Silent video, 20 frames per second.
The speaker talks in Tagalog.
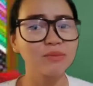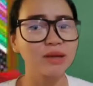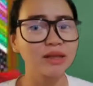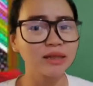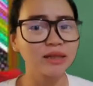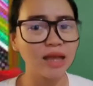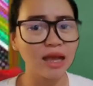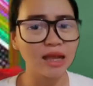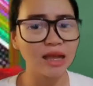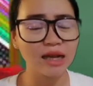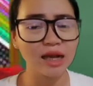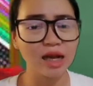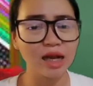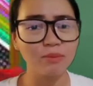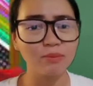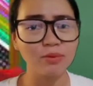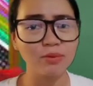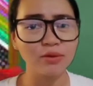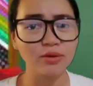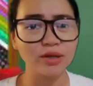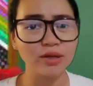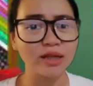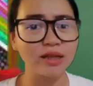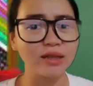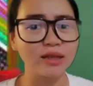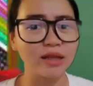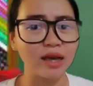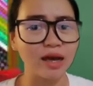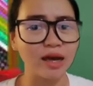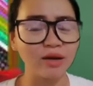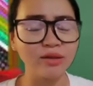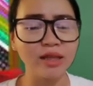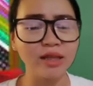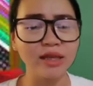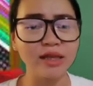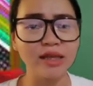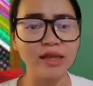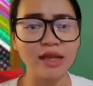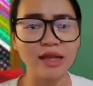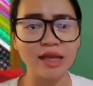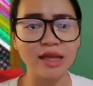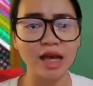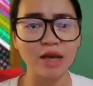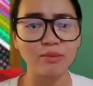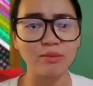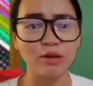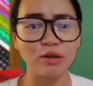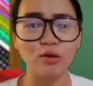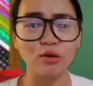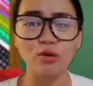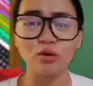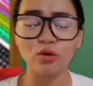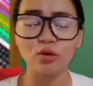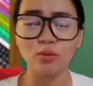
Samantalang ang plural noun ay ginagamit